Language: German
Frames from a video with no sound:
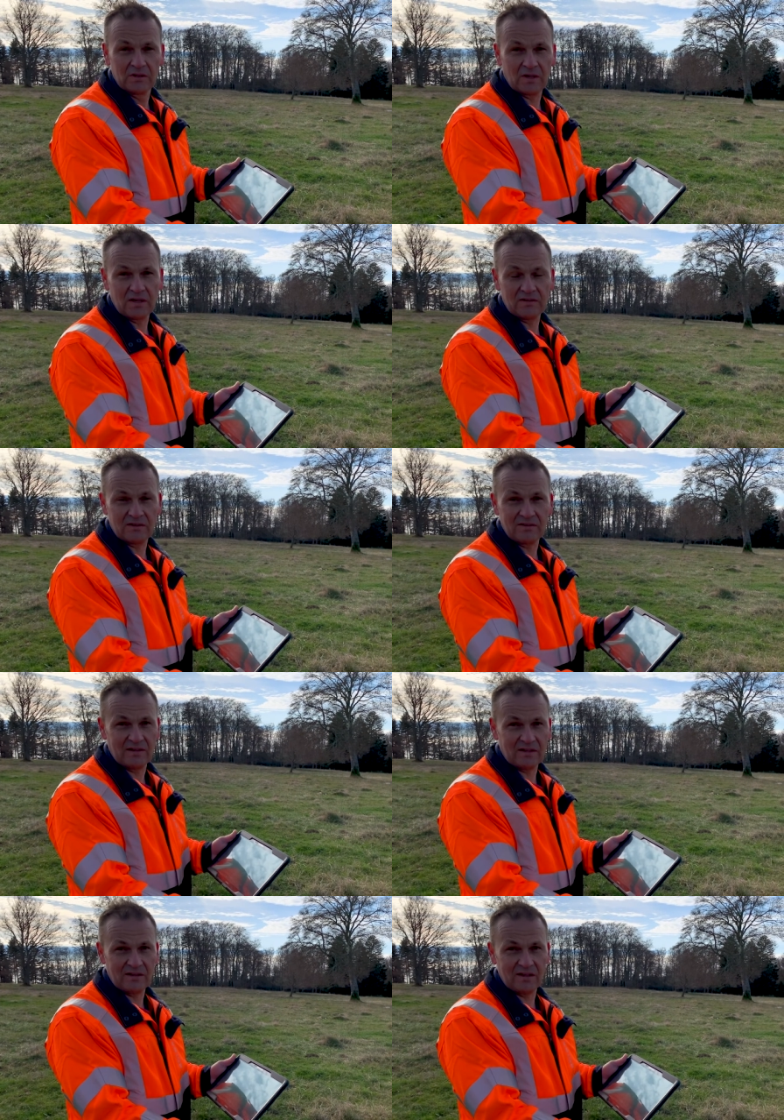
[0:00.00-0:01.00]
Da ist
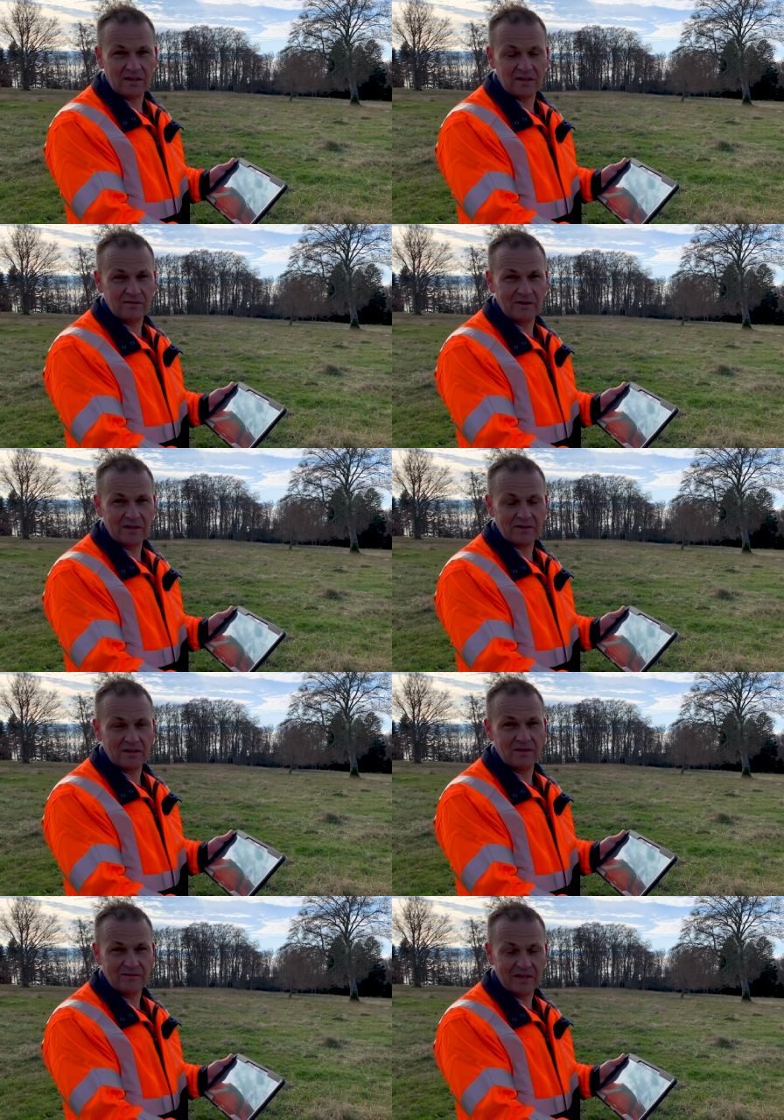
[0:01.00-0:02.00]
ersichtlich, in, wel
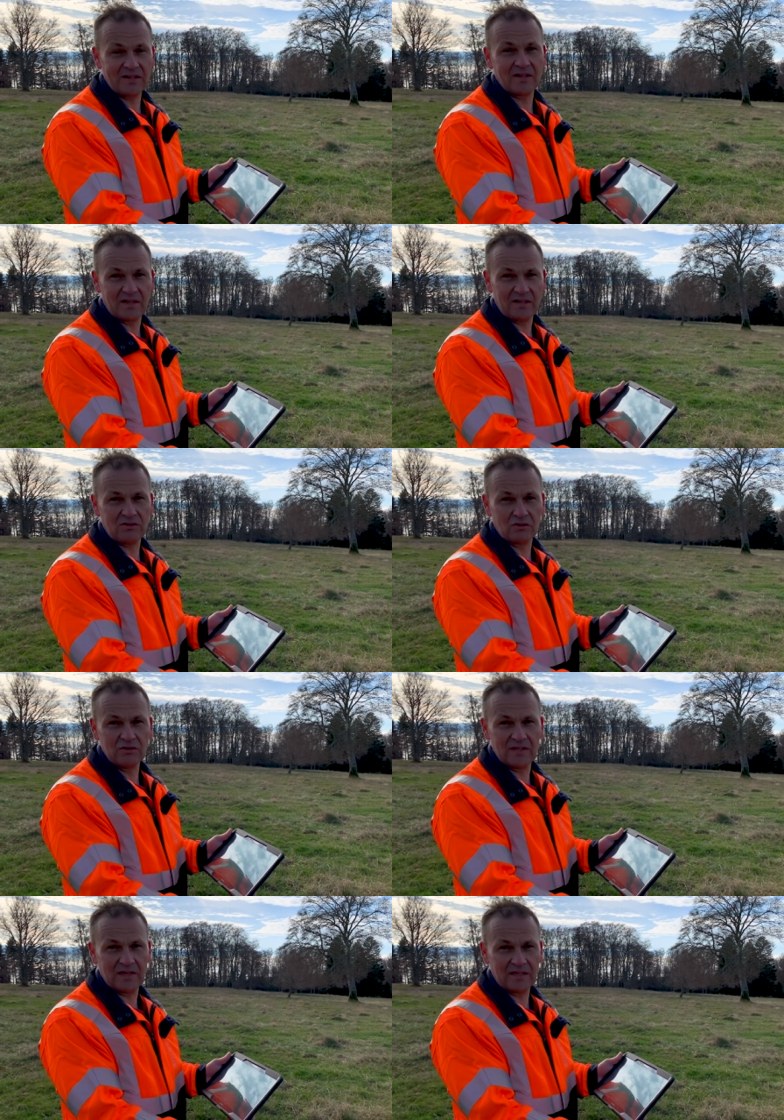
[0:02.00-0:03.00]
in welche
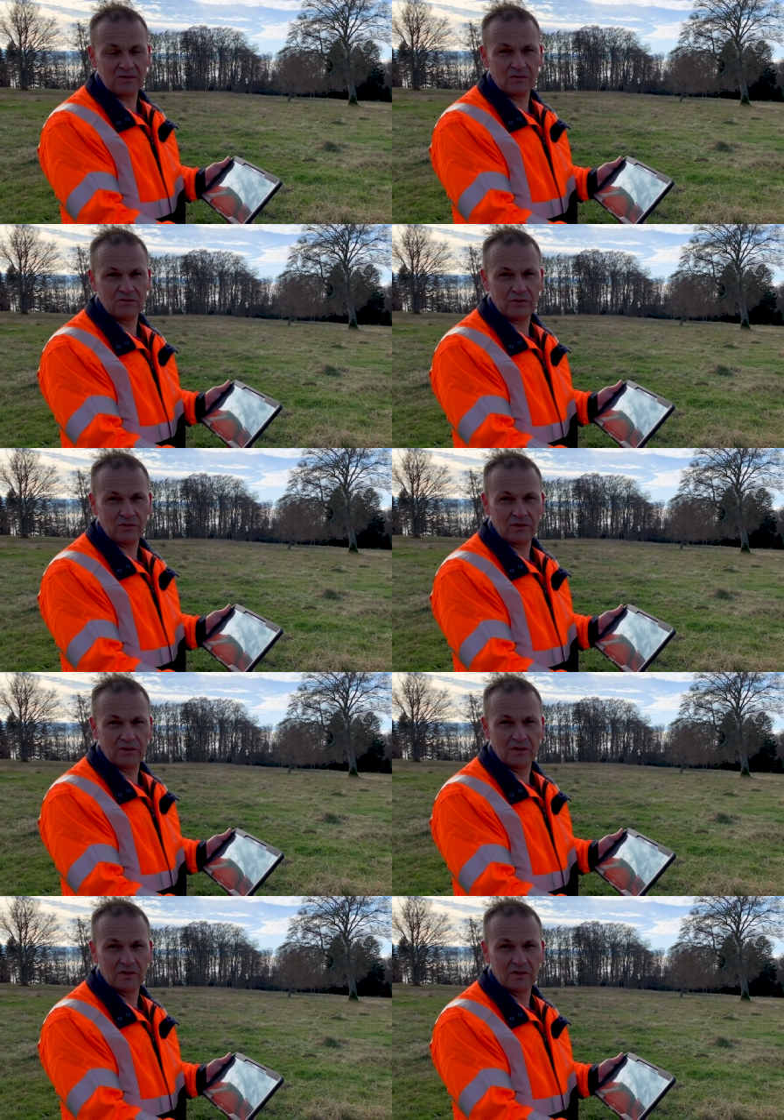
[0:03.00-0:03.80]
Richtung die Leitung führt.